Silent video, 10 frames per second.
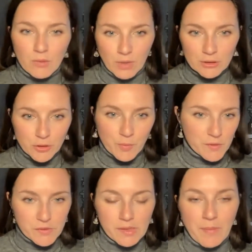un altro
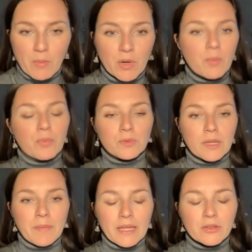posto, se abbiamo un
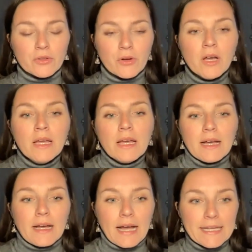appuntamento
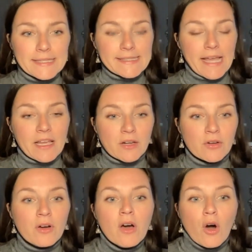eh,
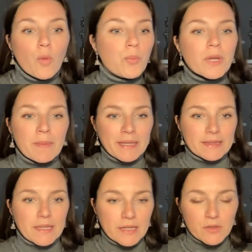all'esterno, oppure
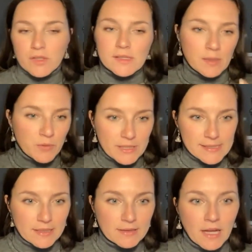mentre, non so, stiamo
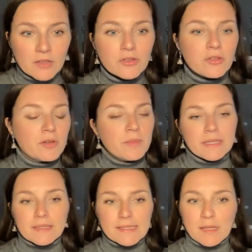rassettando,
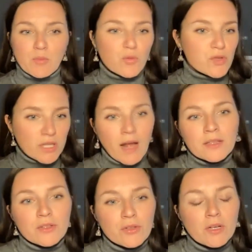mentre stiamo
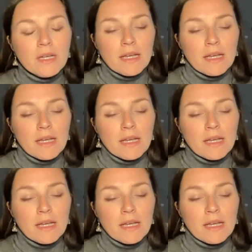cucinando,